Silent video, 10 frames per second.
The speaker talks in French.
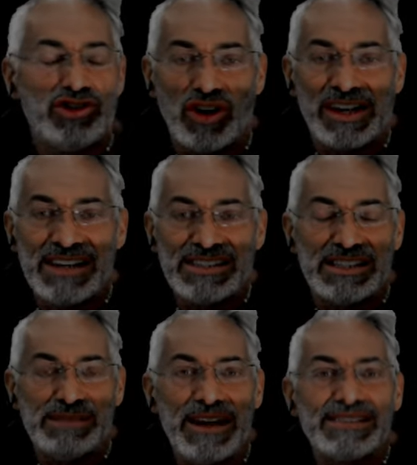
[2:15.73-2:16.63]
Tu regardes
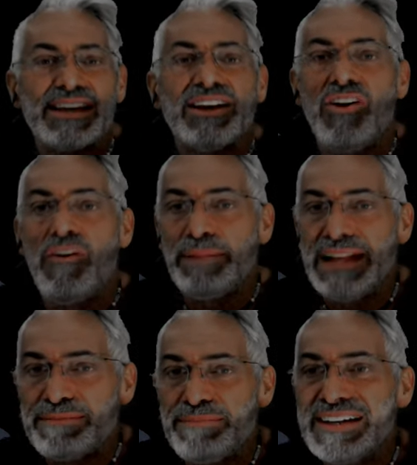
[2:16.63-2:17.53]
ce qui se passe, c'est
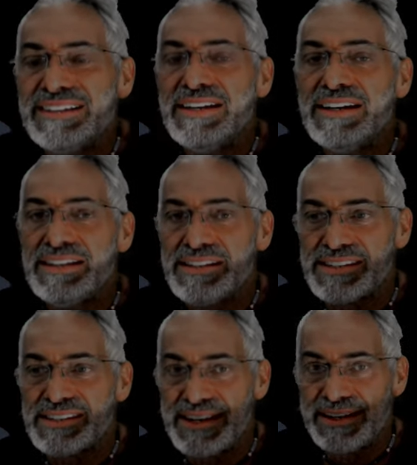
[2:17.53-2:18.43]
complètement
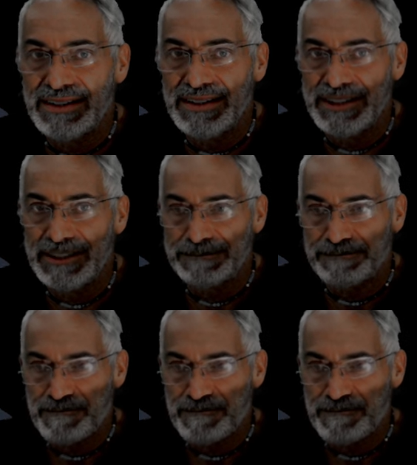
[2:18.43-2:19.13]
cinglé.